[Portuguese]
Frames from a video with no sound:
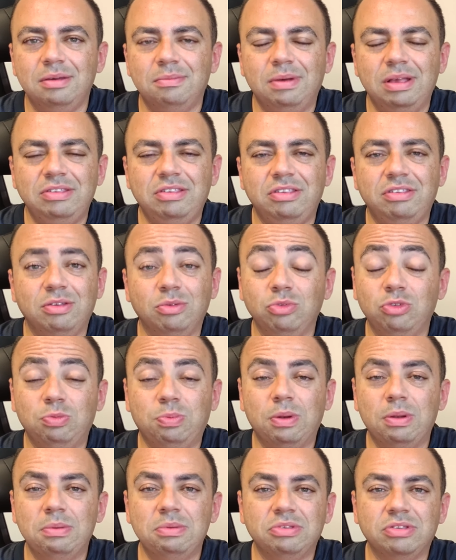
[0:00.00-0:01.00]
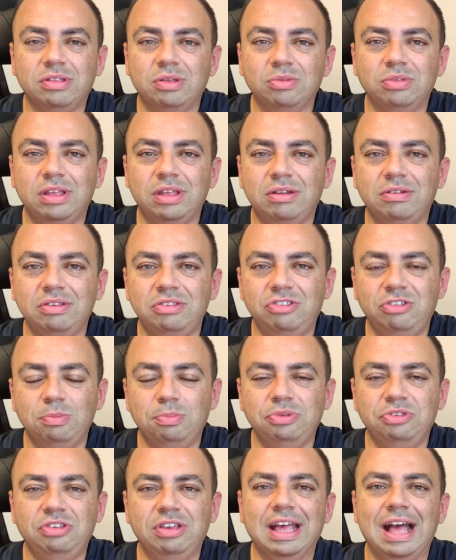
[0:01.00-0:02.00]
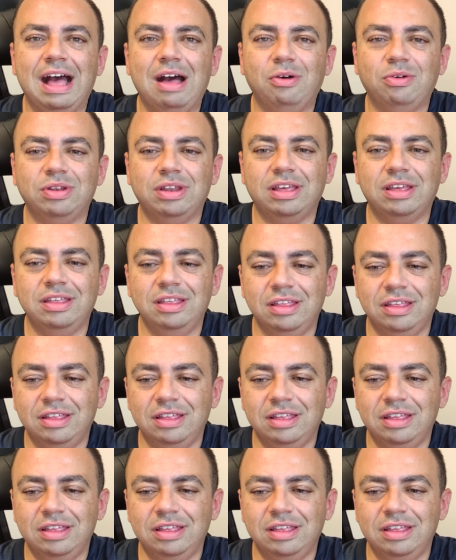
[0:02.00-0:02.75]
Mas esse é um dos problemas que estão tendo esses tipos de carro, né?